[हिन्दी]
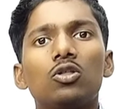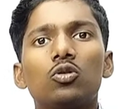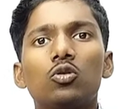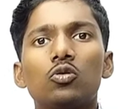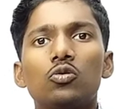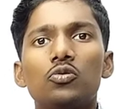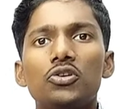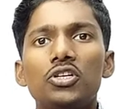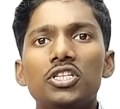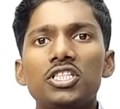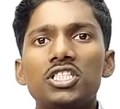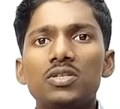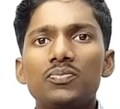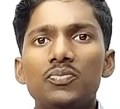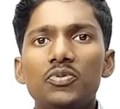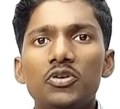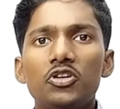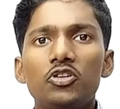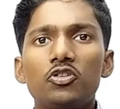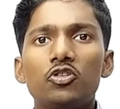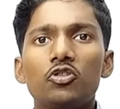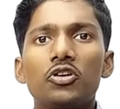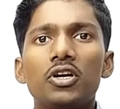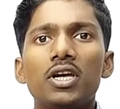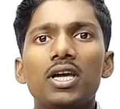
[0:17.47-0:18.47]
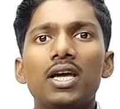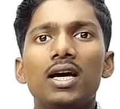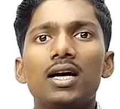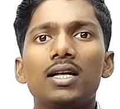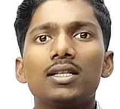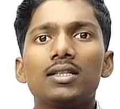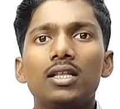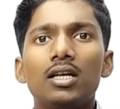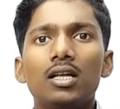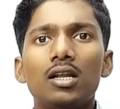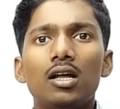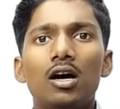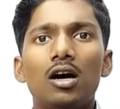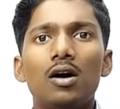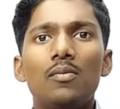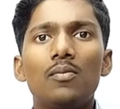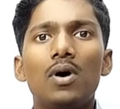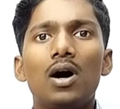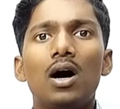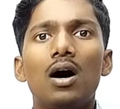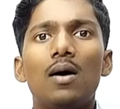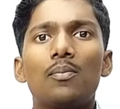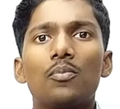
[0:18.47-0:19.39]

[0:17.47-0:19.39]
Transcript: तो इस वीडियो के अंदर हम